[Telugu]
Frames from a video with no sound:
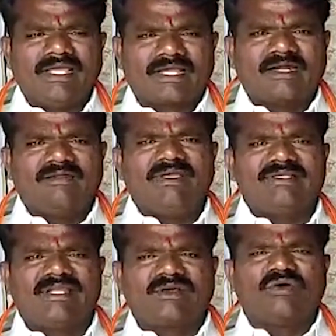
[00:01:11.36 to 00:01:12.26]
ఎక్కడ
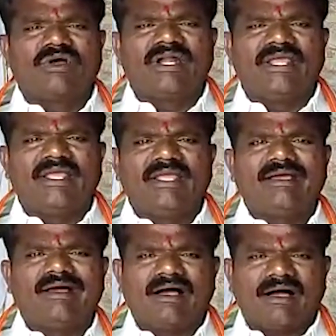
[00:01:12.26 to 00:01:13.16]
వేసిన గొంగడి
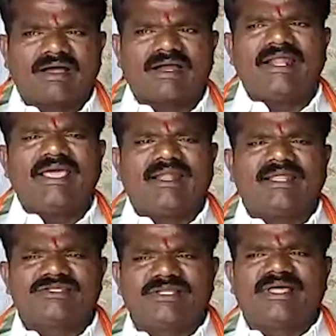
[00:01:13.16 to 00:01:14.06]
అక్కడే అన్న
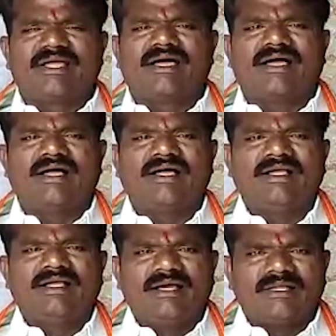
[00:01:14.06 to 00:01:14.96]
చిన్నంగా
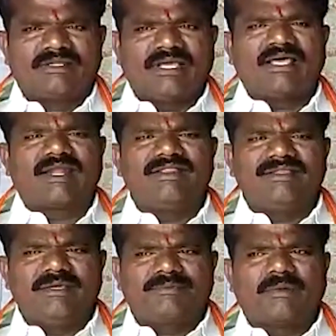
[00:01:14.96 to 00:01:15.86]

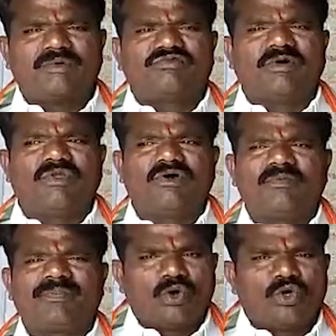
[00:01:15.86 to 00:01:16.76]
తయారైంది ఈ ప్రభుత్వంలో
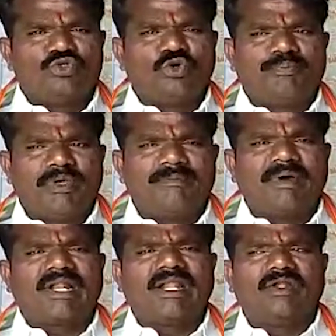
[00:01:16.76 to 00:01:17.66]
రోజు
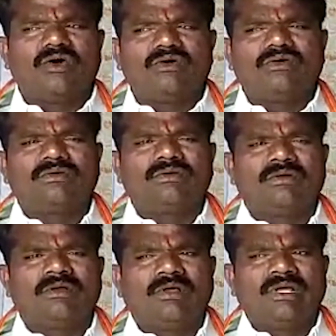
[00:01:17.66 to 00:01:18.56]
పేపర్లలో
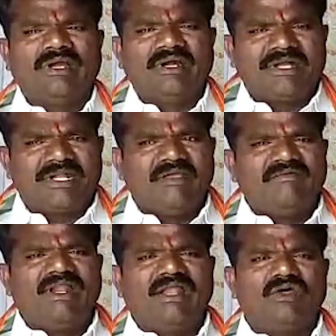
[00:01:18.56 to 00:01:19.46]

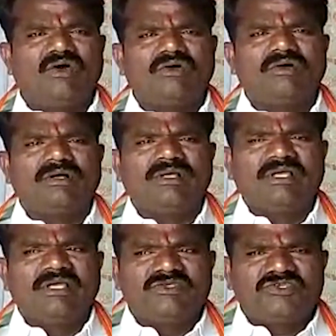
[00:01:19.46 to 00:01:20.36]
టీవీలలో
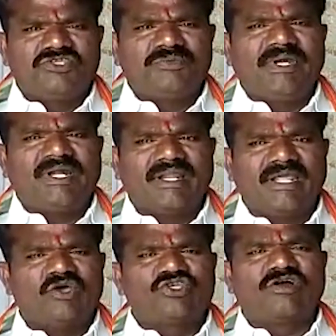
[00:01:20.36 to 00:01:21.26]
సిద్దిపేట
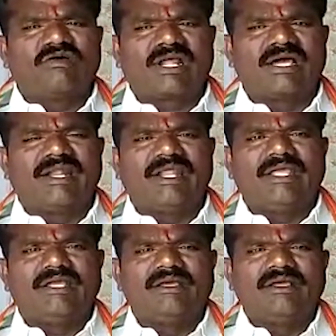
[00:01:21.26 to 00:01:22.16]
నియోజకవర్గాన్ని
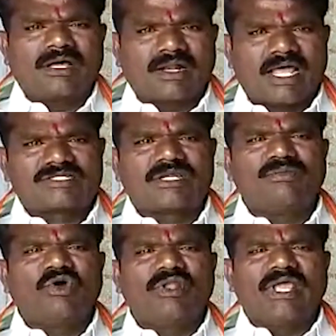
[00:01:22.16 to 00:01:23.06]

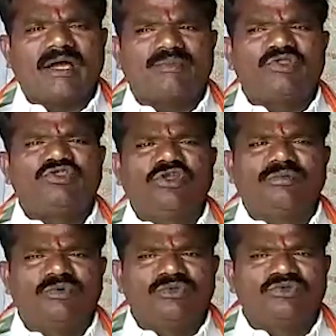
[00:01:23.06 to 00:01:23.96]
రాష్ట్రంలోనే అభివృద్ధిలో
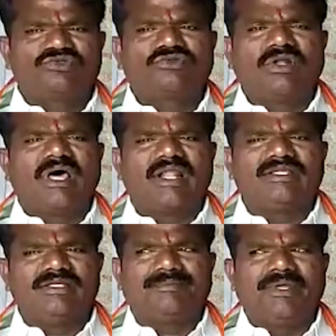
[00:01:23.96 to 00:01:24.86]

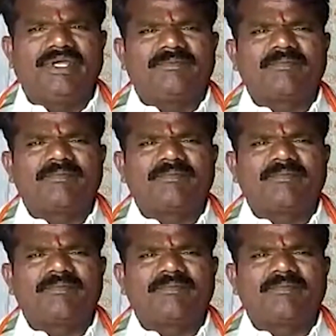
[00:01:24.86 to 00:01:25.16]
ముందుస్తున్నానని చెప్పి